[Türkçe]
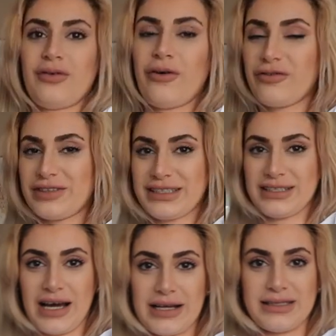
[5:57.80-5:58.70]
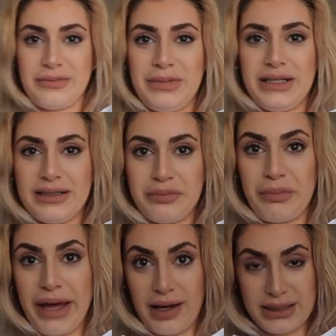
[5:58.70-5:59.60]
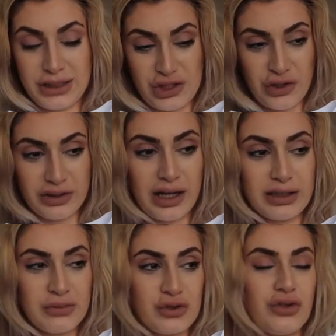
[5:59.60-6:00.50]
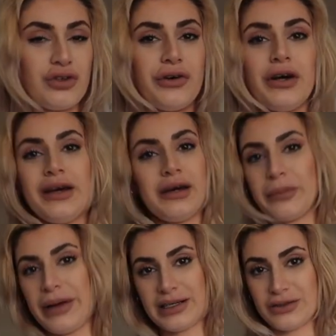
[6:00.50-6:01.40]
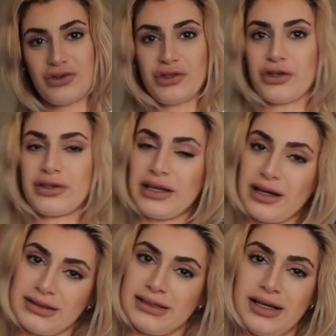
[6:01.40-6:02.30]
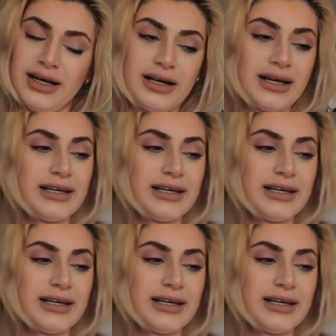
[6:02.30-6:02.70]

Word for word: oversized bir beyaz tişört aldım çünkü beyaz tişörtten asla